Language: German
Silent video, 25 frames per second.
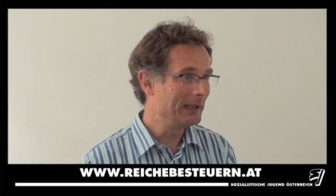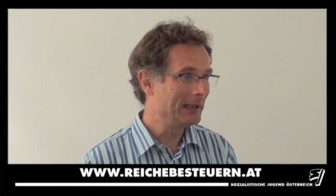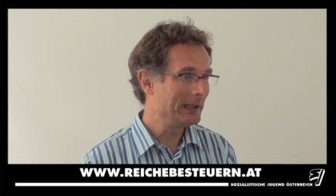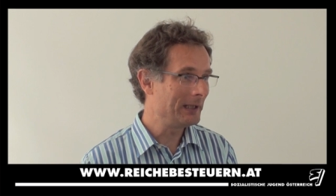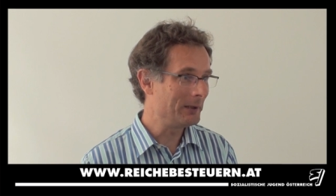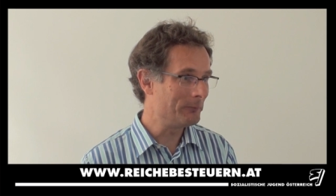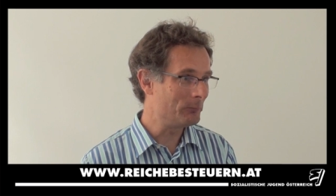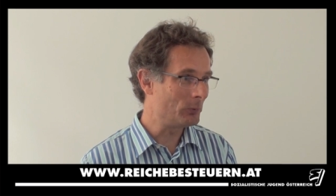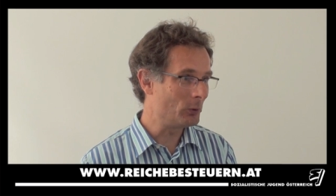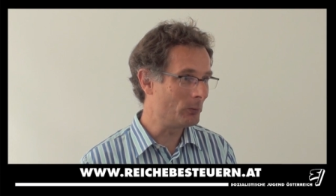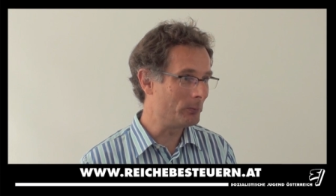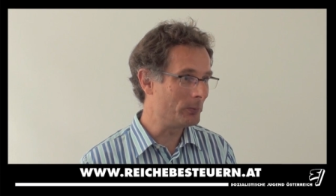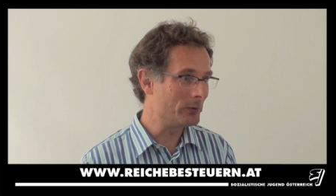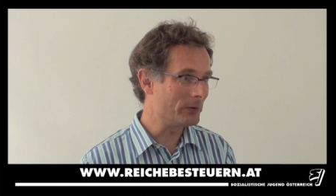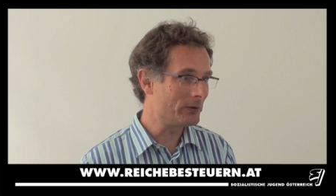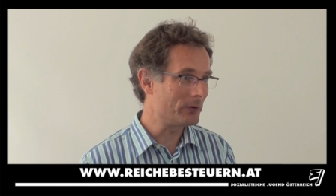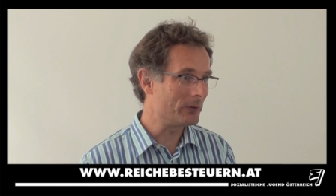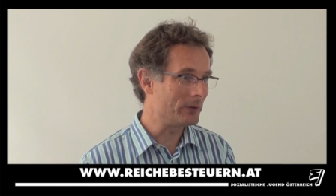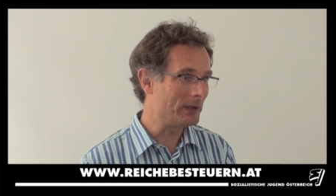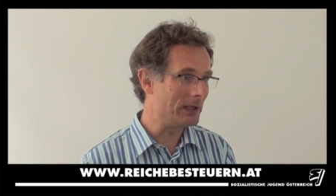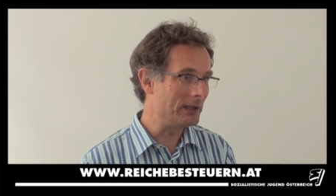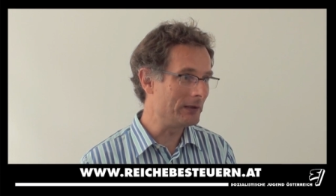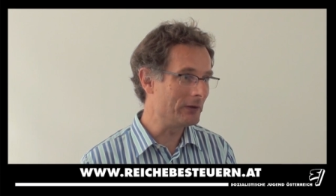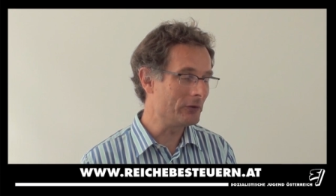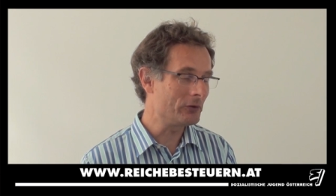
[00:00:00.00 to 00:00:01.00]
ein
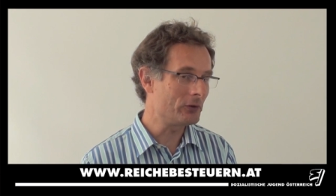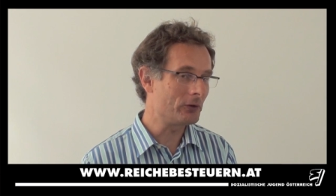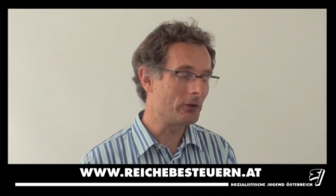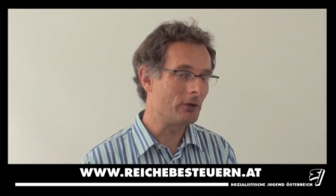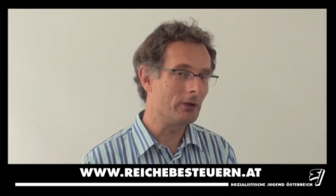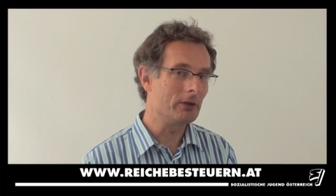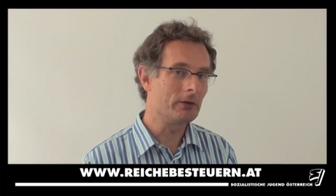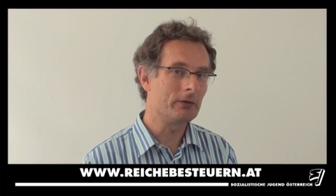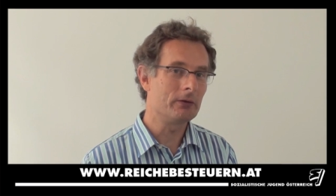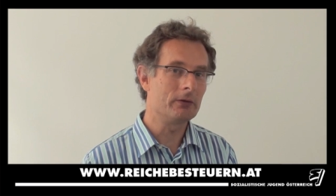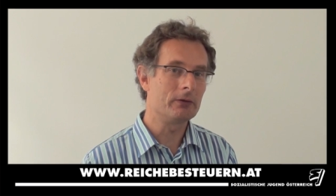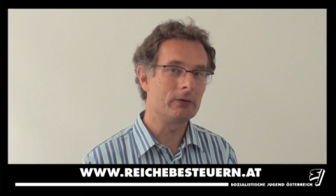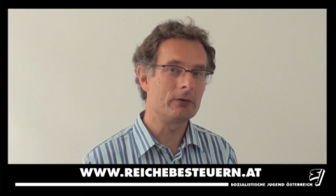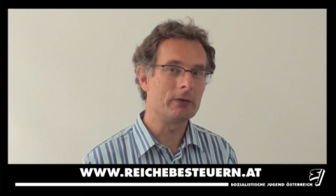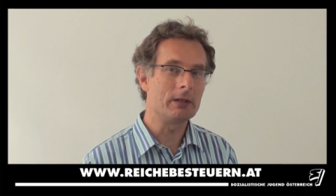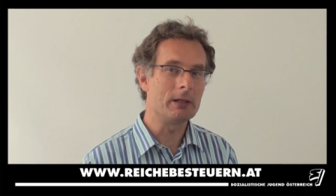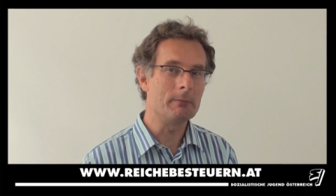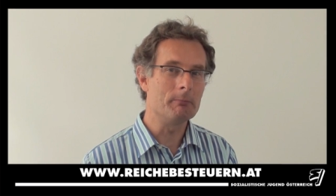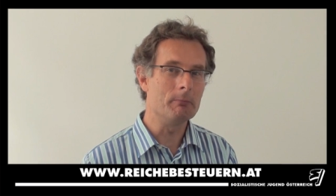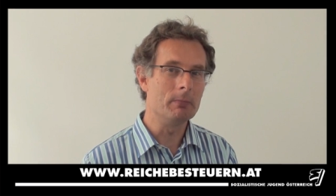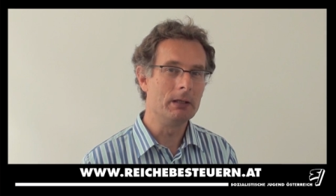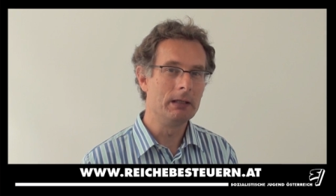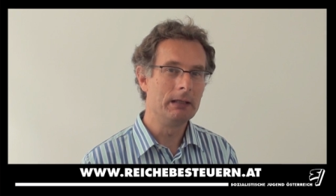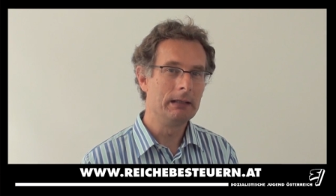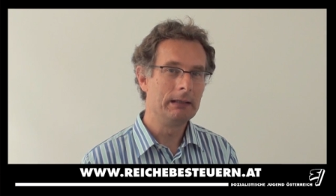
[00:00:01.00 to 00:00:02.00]
proportionales
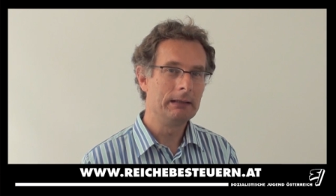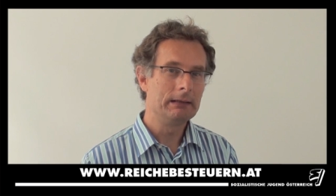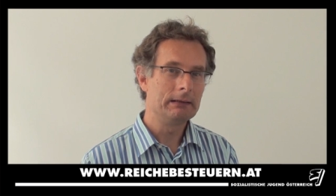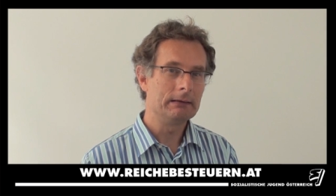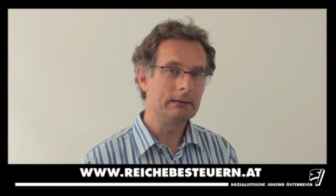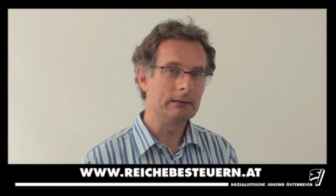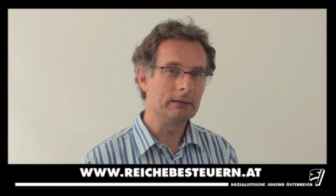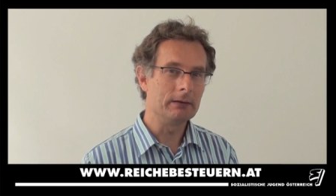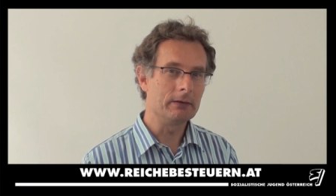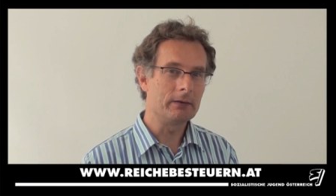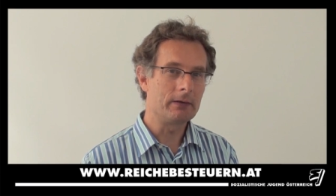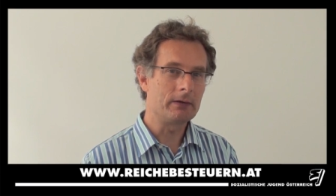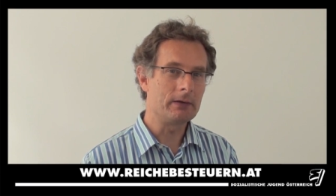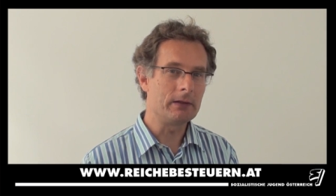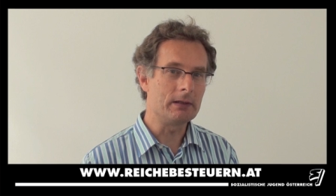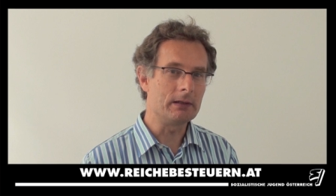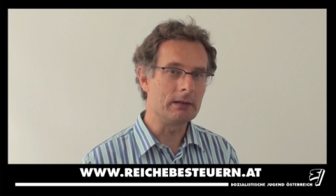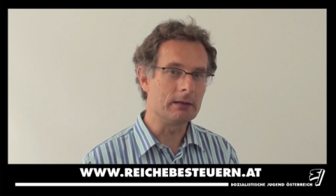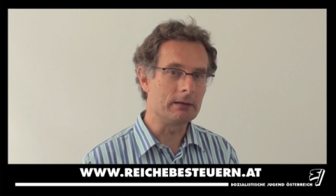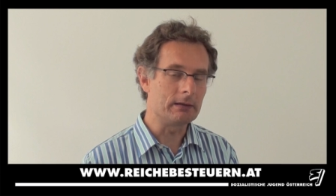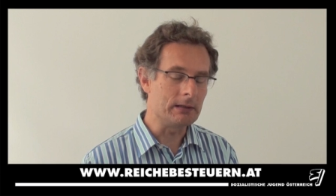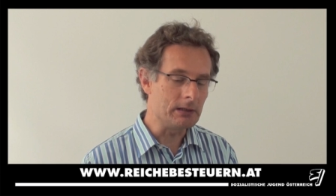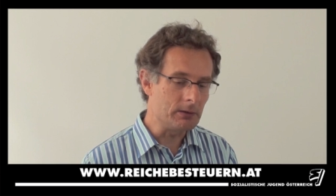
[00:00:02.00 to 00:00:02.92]
Steuersystem äh, sichert.